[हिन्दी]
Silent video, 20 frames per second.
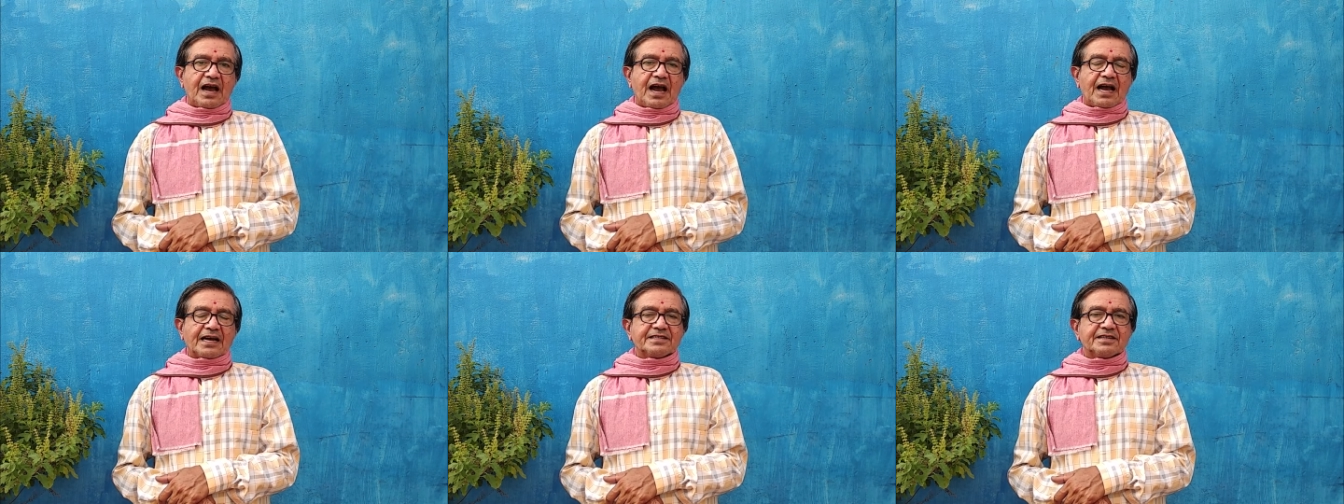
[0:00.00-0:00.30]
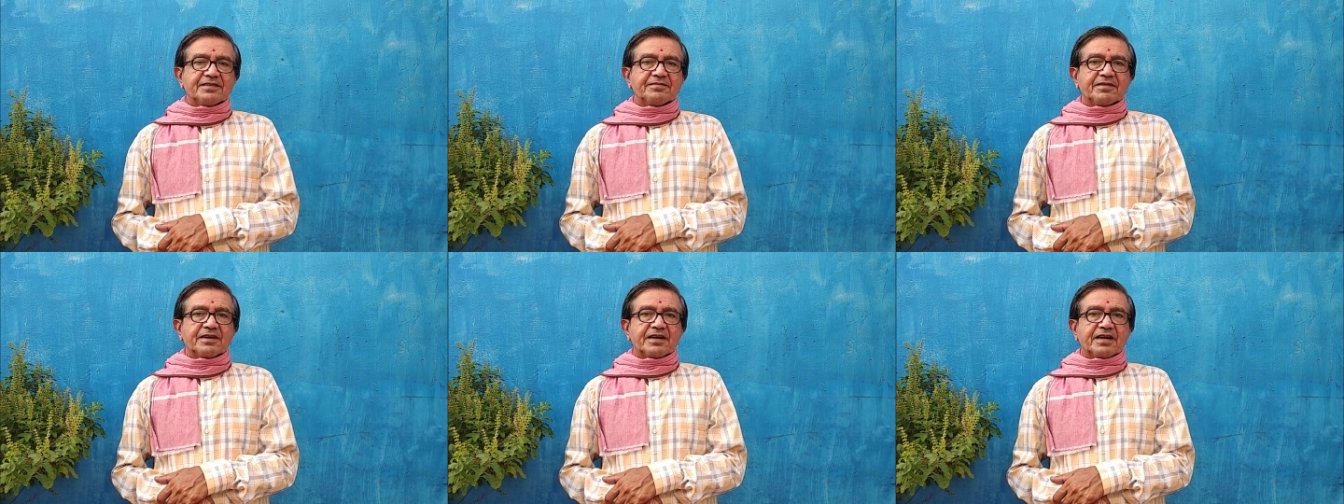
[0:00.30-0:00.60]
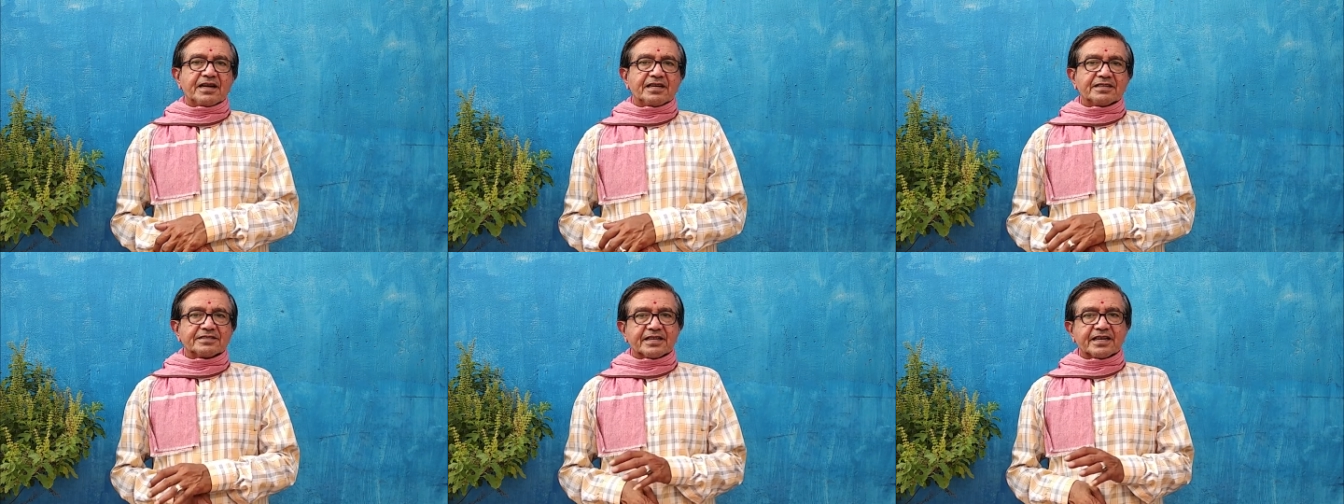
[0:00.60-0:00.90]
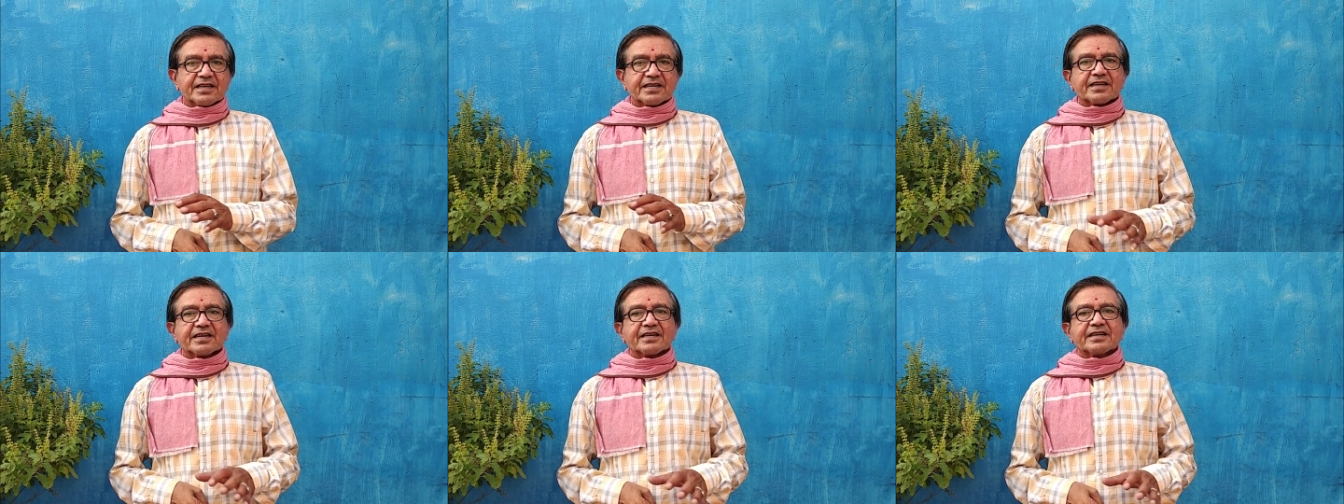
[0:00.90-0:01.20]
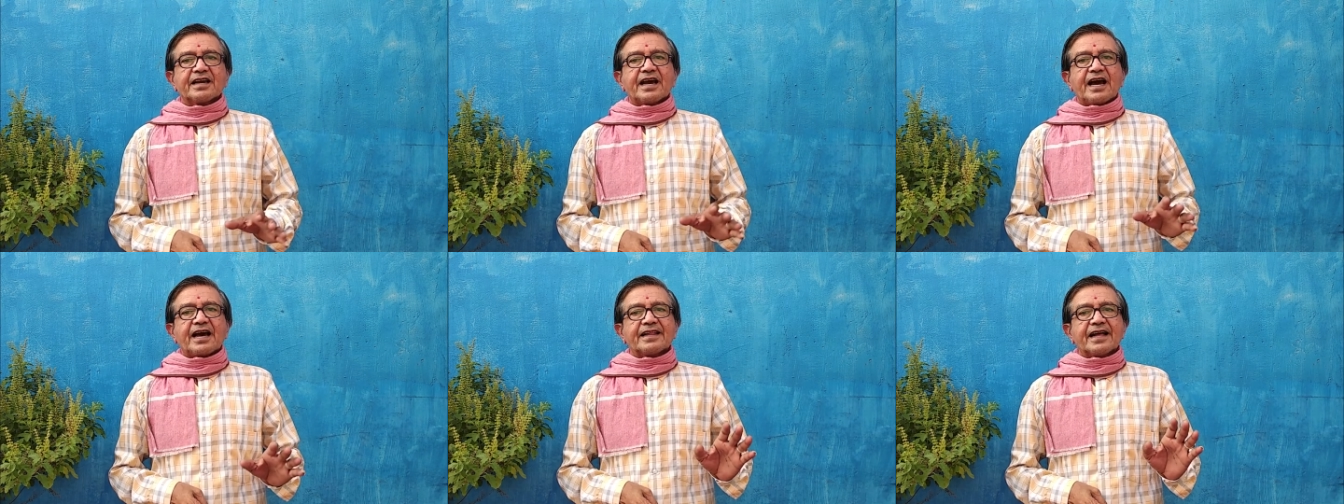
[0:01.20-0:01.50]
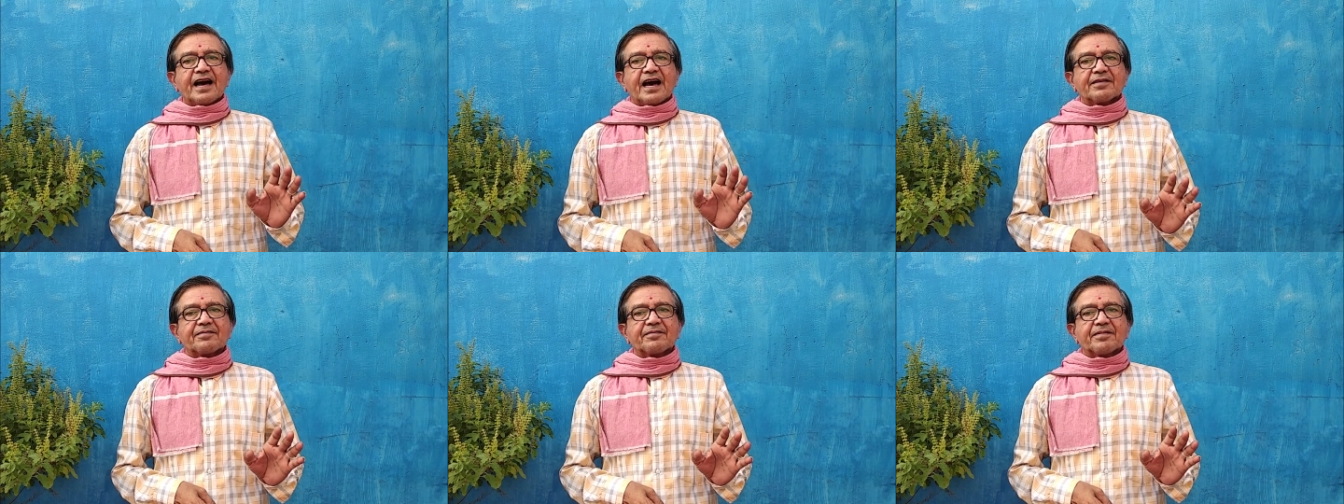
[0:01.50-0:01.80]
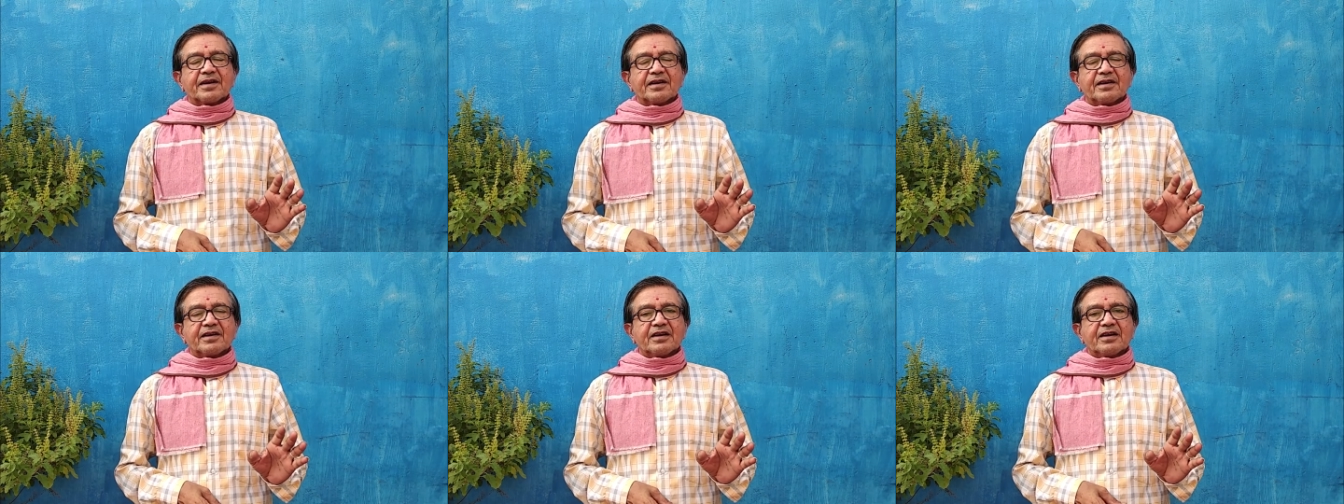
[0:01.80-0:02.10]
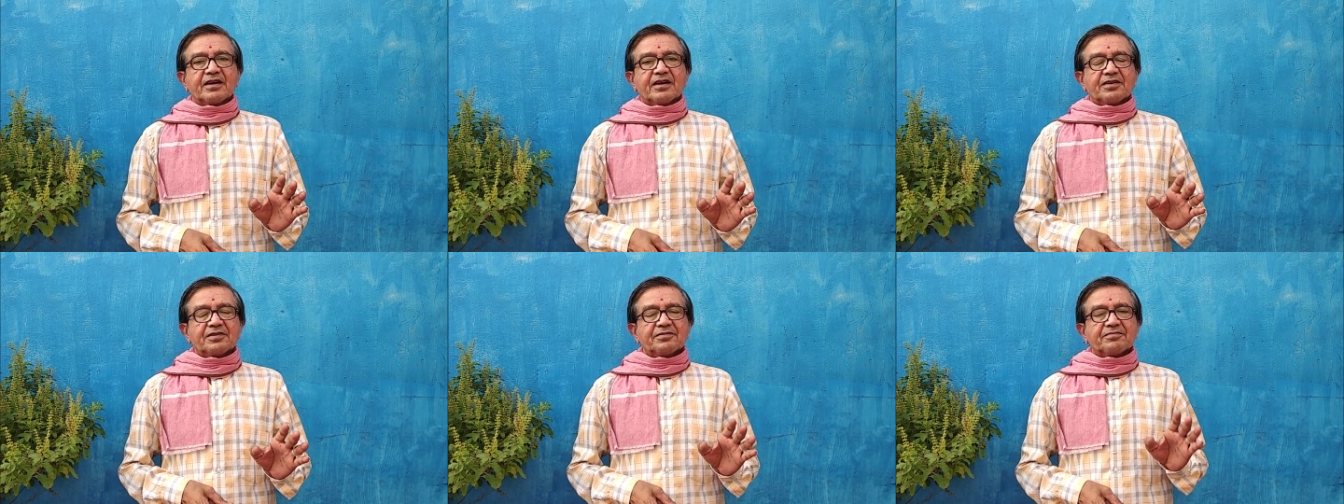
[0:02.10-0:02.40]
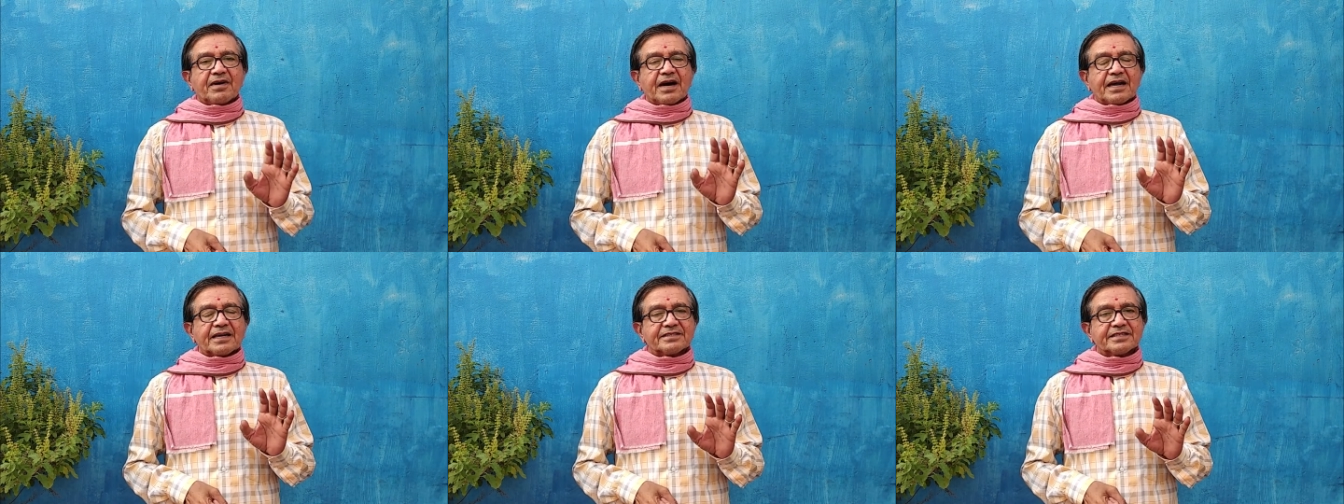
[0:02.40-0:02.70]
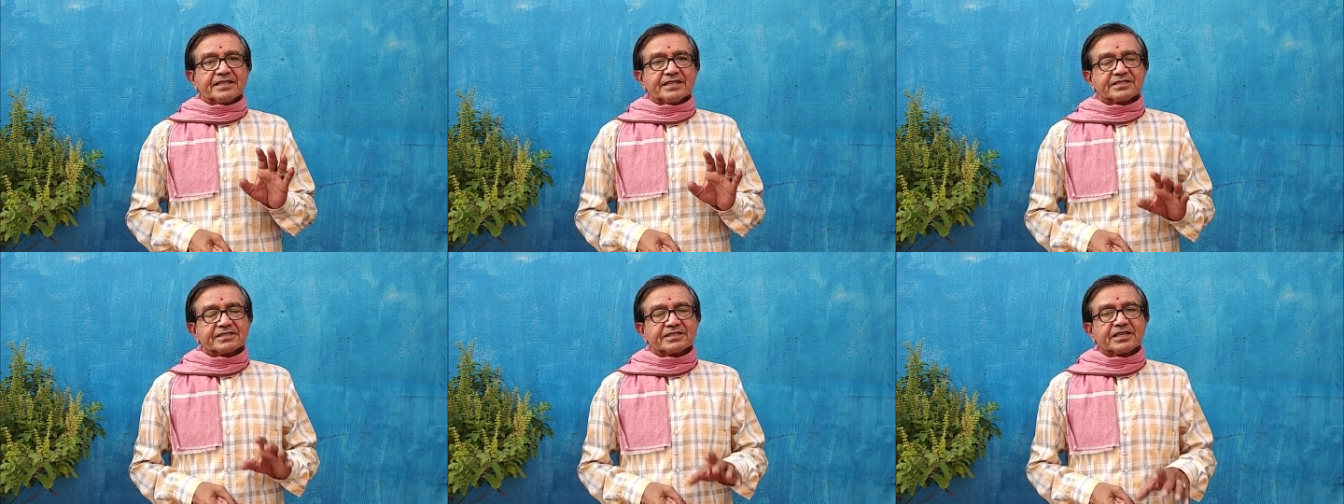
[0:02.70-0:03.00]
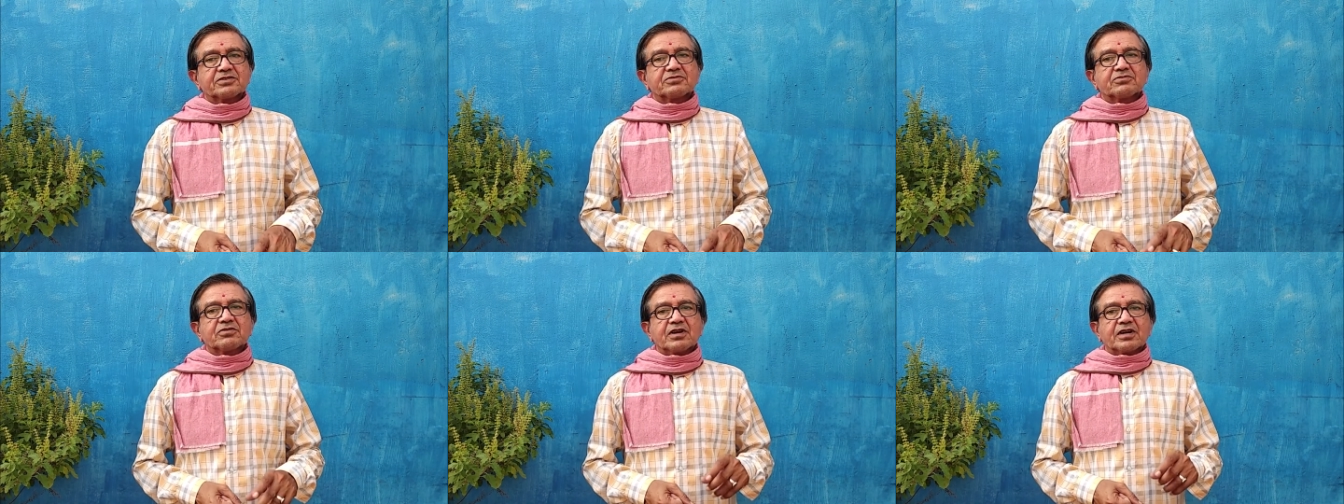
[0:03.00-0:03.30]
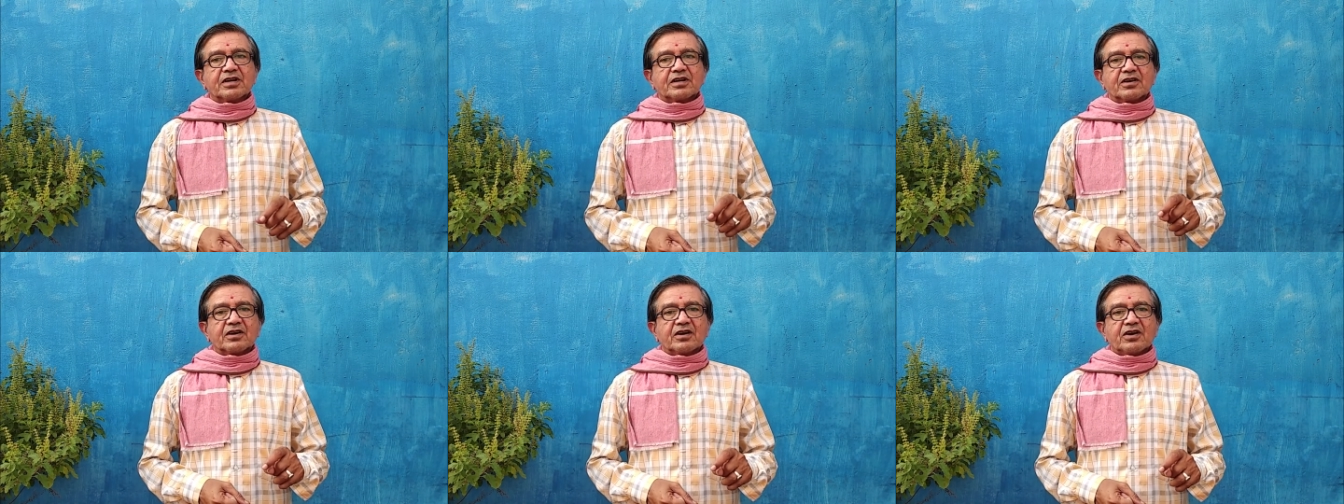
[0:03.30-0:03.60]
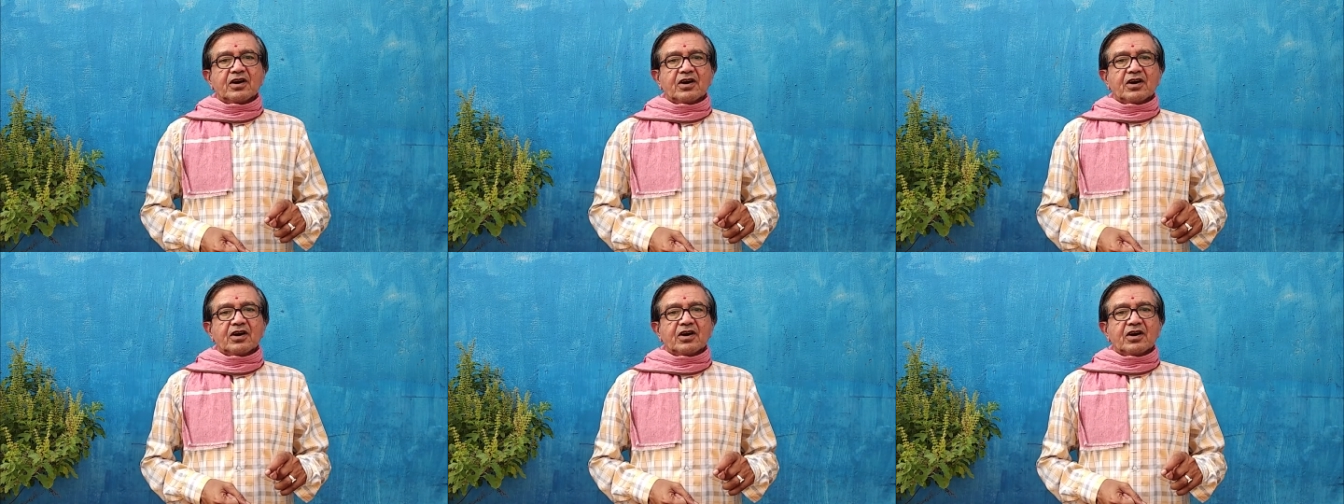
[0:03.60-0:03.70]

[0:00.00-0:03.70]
आज हम हस्तरेखा के आधार पर मानसिक संतुलन